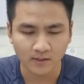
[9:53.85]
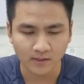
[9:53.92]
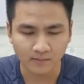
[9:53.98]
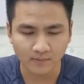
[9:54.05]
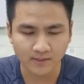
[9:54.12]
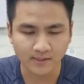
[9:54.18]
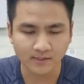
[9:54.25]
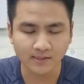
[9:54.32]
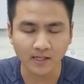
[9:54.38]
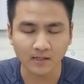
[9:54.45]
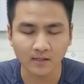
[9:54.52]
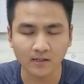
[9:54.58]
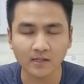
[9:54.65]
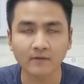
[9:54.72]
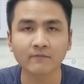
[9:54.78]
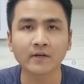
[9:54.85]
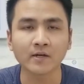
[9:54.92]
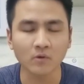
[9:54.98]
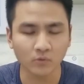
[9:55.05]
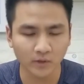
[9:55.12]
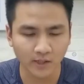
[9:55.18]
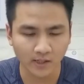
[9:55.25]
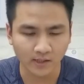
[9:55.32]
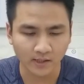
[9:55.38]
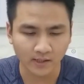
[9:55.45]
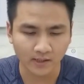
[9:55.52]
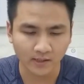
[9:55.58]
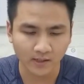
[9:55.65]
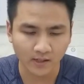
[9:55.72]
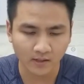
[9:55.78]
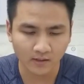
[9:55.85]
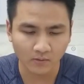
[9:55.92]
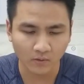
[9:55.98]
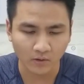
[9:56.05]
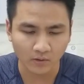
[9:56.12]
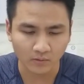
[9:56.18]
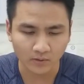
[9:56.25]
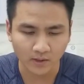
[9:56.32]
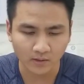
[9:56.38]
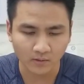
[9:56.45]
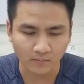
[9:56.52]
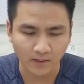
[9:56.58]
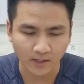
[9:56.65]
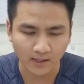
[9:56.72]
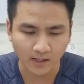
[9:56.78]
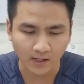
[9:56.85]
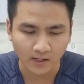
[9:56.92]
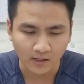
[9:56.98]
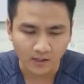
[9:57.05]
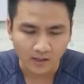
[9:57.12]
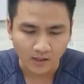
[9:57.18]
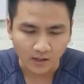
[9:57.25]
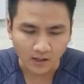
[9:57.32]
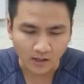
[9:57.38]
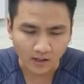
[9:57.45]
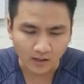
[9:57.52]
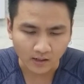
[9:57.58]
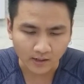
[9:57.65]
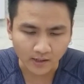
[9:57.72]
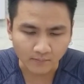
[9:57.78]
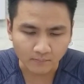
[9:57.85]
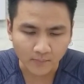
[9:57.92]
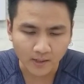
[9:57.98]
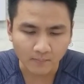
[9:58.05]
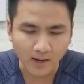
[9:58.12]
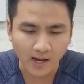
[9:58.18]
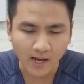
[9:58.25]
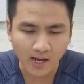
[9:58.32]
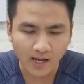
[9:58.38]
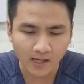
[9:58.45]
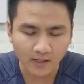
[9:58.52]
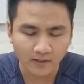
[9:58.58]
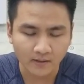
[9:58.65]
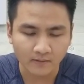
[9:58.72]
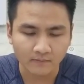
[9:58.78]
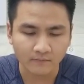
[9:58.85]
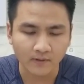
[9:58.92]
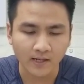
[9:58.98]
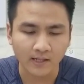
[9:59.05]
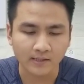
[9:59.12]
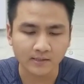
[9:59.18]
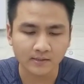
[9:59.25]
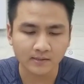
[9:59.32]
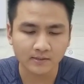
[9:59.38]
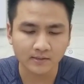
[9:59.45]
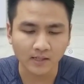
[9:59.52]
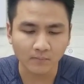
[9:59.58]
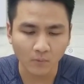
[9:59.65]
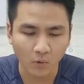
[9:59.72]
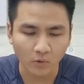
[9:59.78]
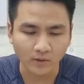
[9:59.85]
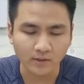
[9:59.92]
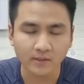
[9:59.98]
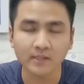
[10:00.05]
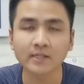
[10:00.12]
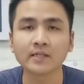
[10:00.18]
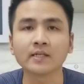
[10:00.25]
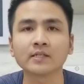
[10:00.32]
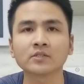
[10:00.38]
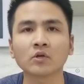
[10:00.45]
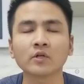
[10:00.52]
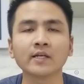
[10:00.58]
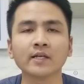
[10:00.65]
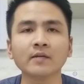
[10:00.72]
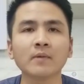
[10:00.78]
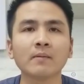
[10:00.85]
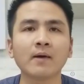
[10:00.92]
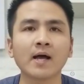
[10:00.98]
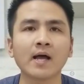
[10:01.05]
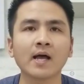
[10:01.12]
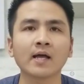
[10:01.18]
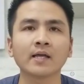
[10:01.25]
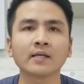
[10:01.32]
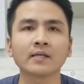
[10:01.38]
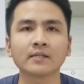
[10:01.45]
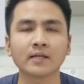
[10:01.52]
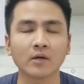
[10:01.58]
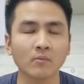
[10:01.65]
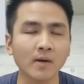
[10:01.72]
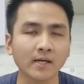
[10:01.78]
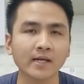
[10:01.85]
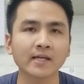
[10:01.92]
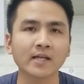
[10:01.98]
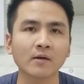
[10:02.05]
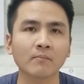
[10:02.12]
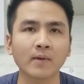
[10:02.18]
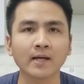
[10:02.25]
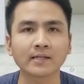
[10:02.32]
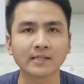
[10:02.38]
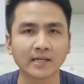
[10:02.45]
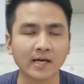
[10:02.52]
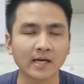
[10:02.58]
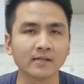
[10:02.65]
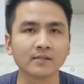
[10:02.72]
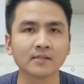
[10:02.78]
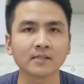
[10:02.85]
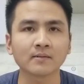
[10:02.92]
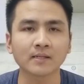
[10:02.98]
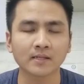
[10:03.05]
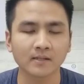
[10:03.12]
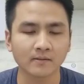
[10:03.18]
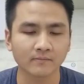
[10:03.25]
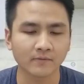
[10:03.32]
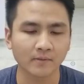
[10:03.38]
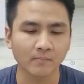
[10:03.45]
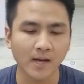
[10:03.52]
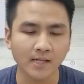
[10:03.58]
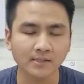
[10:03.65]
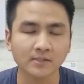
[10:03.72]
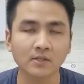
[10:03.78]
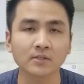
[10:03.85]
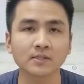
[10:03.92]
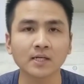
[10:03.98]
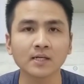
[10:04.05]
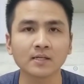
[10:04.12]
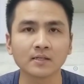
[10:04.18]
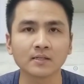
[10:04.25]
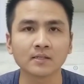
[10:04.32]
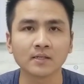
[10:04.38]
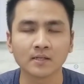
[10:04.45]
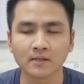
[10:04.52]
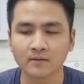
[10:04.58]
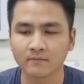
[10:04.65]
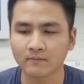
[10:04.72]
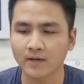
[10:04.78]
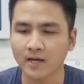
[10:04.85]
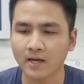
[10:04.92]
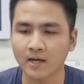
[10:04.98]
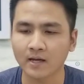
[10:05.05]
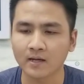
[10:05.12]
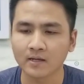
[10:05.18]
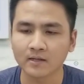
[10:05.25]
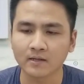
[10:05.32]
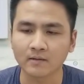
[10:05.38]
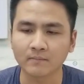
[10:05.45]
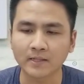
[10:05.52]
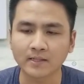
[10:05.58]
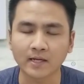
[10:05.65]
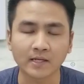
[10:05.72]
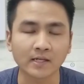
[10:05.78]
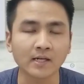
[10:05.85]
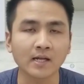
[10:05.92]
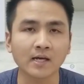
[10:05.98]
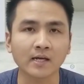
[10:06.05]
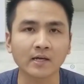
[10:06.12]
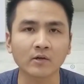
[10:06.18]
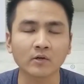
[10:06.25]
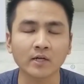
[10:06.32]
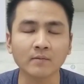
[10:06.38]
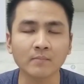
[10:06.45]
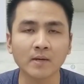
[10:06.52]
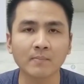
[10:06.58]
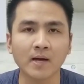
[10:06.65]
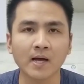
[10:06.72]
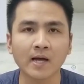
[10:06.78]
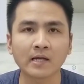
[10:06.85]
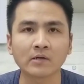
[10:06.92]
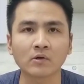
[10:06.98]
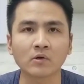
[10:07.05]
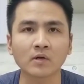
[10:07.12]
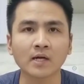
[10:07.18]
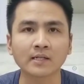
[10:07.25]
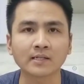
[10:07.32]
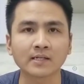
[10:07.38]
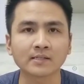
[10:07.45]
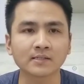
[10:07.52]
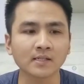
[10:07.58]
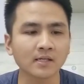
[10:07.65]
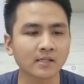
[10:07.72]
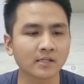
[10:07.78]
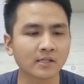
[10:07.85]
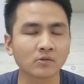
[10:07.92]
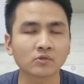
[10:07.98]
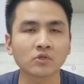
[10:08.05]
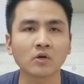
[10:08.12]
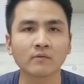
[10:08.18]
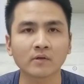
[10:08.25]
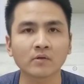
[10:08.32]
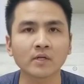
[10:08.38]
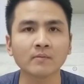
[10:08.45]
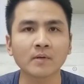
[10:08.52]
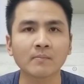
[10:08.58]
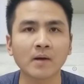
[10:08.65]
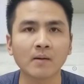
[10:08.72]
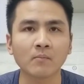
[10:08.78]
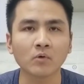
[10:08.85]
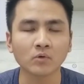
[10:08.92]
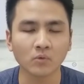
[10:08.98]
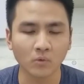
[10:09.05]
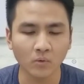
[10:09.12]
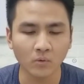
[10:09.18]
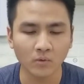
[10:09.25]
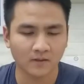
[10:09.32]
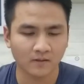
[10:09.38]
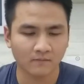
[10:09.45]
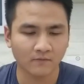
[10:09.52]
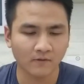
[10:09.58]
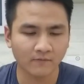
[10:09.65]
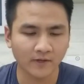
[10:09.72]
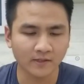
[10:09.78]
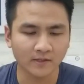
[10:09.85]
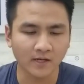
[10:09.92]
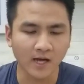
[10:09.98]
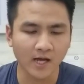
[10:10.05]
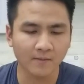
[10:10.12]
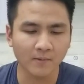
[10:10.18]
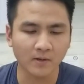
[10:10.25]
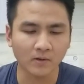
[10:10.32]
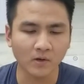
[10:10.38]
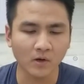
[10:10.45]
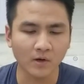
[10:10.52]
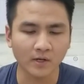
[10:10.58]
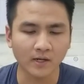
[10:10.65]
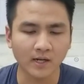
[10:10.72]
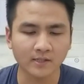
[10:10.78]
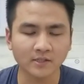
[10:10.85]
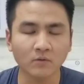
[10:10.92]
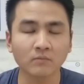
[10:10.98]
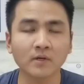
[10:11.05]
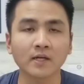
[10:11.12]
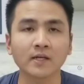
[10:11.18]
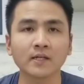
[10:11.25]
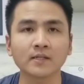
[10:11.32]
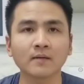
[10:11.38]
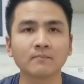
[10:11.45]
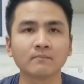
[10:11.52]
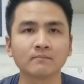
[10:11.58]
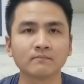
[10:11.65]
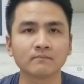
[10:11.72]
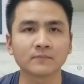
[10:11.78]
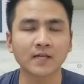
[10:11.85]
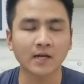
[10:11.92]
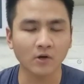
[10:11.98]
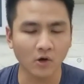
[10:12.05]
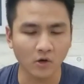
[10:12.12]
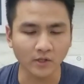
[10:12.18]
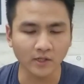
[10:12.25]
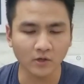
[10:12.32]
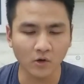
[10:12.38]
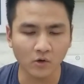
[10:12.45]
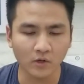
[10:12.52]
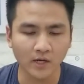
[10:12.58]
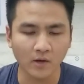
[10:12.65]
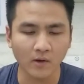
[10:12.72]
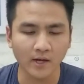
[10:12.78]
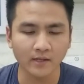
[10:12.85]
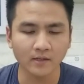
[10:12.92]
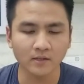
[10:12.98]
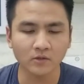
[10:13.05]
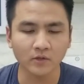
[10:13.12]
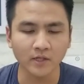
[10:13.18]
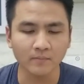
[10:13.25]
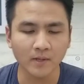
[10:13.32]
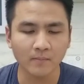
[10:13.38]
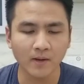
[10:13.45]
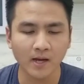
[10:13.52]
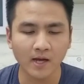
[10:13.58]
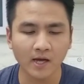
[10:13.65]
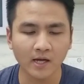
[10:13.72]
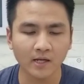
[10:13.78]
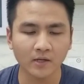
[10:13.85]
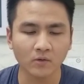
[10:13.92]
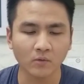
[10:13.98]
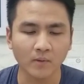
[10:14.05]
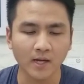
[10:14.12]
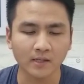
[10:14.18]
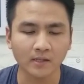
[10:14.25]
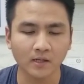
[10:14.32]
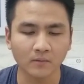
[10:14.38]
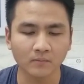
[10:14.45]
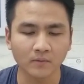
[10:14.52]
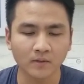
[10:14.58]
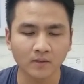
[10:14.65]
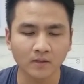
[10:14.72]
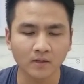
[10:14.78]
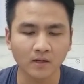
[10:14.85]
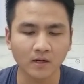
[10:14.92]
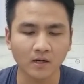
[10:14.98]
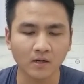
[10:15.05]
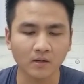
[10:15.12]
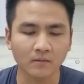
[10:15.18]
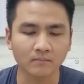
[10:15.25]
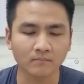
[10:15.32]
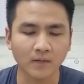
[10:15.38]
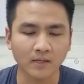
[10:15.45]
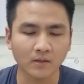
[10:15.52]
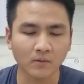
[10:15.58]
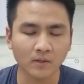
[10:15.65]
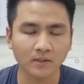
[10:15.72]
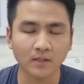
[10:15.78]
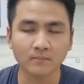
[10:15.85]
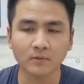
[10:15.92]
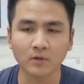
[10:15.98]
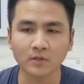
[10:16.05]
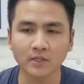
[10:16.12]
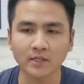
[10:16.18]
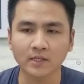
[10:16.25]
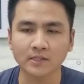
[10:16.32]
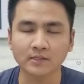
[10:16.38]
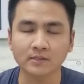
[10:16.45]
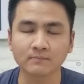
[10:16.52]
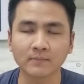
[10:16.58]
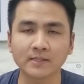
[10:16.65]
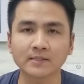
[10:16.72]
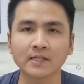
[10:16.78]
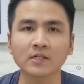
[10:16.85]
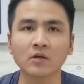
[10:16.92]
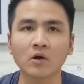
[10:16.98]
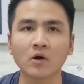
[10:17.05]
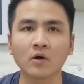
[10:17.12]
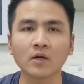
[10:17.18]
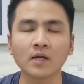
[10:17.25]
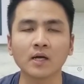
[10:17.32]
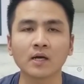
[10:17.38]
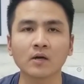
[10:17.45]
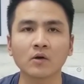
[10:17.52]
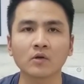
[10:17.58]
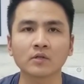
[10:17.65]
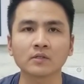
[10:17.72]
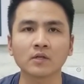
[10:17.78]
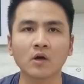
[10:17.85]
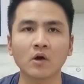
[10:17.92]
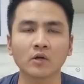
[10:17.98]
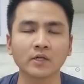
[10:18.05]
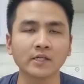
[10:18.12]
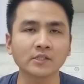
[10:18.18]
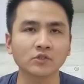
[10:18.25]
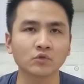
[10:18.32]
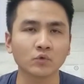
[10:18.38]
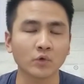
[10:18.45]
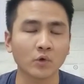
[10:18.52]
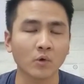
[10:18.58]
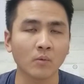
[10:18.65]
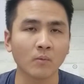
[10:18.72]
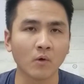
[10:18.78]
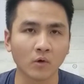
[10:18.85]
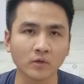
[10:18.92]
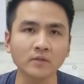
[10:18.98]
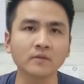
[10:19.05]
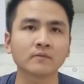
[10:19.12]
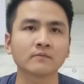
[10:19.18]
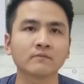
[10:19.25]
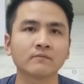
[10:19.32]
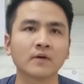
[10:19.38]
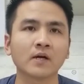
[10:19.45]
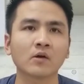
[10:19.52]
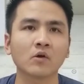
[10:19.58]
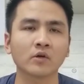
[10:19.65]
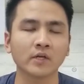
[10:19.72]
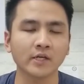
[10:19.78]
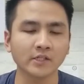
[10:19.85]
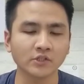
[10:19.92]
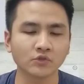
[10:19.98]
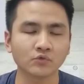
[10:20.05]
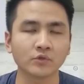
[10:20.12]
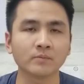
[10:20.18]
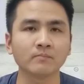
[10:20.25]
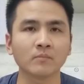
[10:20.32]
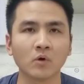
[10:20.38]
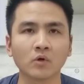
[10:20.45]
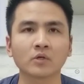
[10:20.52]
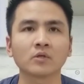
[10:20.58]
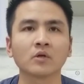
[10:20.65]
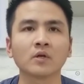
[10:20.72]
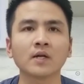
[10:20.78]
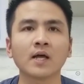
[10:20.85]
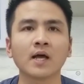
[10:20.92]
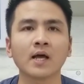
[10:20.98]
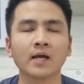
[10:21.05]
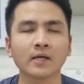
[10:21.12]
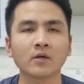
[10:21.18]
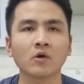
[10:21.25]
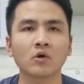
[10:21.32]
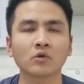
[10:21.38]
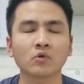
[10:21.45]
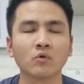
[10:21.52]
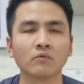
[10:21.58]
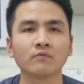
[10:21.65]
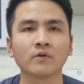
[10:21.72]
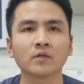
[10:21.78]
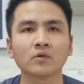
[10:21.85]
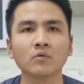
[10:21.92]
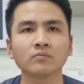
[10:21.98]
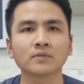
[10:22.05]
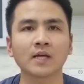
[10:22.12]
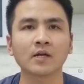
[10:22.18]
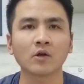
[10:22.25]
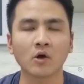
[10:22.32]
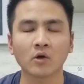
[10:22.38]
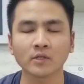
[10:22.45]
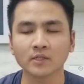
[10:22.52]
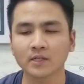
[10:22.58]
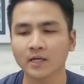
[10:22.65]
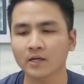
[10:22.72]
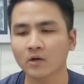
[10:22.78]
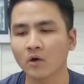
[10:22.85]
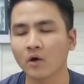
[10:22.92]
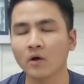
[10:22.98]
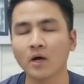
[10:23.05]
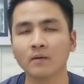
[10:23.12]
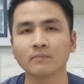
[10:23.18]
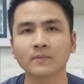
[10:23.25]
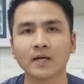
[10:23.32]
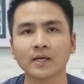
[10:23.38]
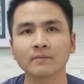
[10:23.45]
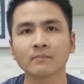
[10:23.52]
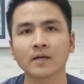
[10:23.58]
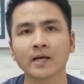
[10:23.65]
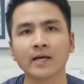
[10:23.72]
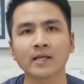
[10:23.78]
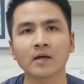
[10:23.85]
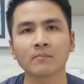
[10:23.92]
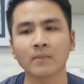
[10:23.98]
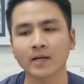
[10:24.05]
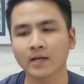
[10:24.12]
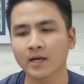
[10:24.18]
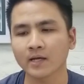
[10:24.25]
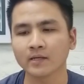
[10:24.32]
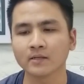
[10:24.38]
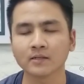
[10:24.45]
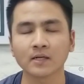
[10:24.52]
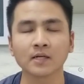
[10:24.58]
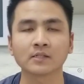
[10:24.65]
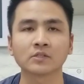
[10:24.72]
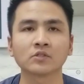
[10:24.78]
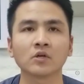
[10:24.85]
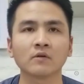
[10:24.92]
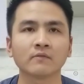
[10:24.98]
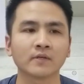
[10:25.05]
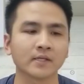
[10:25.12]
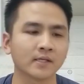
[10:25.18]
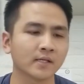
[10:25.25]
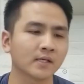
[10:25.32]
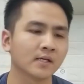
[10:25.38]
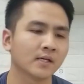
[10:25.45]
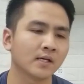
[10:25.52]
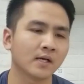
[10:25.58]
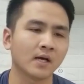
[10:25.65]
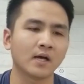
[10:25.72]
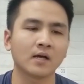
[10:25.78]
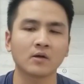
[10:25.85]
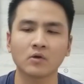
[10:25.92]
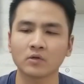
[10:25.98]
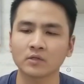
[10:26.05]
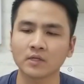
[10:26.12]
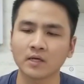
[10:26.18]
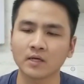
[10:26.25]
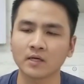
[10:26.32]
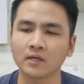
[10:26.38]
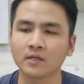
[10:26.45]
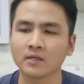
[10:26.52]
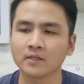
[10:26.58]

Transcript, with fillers: Thì mình xin trả lời cái vế đầu tiên cái câu hỏi đầu tiên của bạn là uh, à, XB32 và chắc 4 thì Sony XB32 nếu bạn nghe nhạc mạnh thì hơn các bạn nhé vì bass nó chắc hơn và mình thấy là cái XB32 nó có cải tiến rất là nhiều so với con XB31 cũ và về thứ hai bạn có hỏi là trong cái tầm giá đó thì có con nào hay hơn con XB32 của bạn không à, bạn đang quan tâm đó thì mình sẽ có là con Onyx Studio 4 và con Extreme 1 đó là hai con cùng phân khúc giá đó nhưng lại có âm thanh mà nghe nhạc mạnh hay hơn hẳn so với à, con à,